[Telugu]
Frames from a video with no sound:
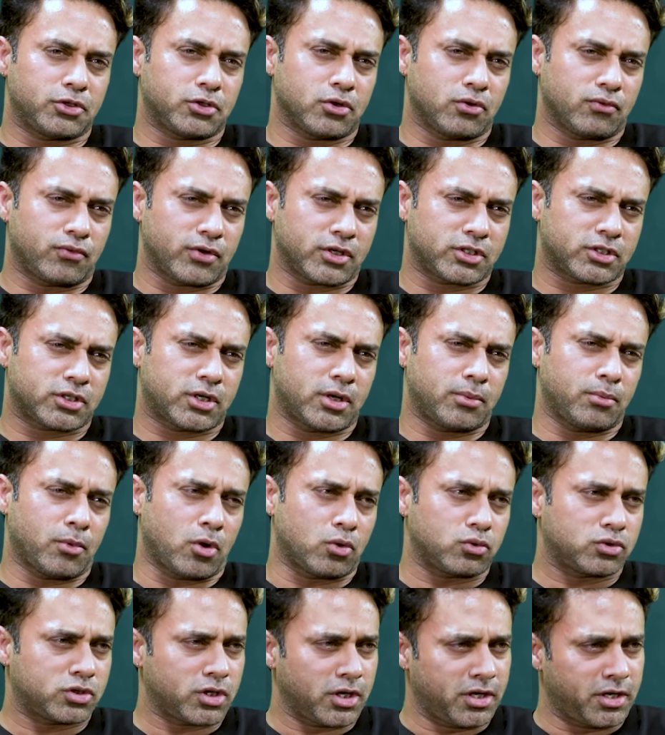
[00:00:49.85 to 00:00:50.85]
షో ఫస్ట్ టైం
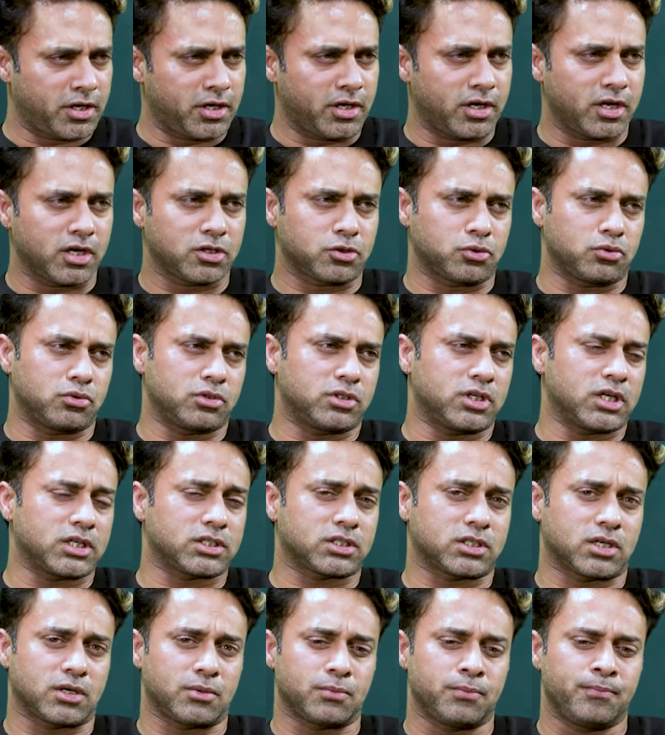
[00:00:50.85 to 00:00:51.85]
అవుట్ సైడ్ ఇండియా షూట్
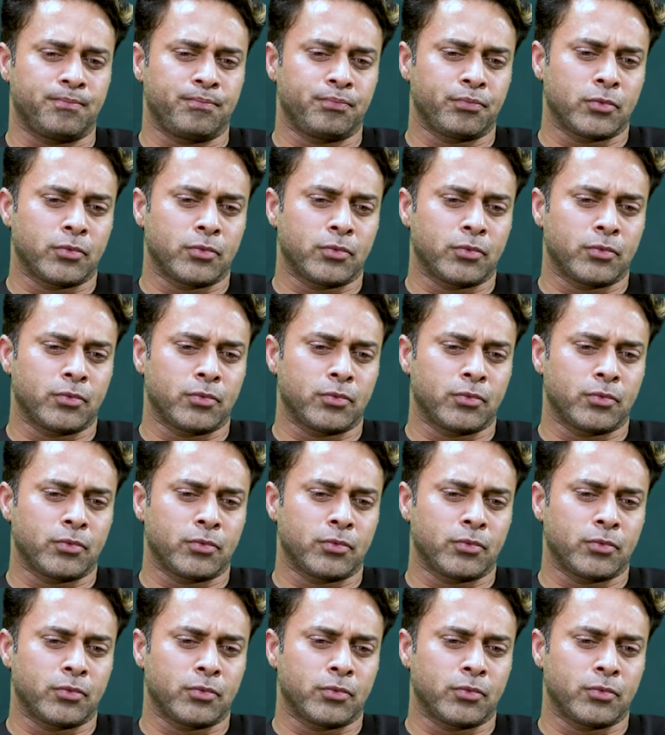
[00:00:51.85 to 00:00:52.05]
చేస్తున్నాం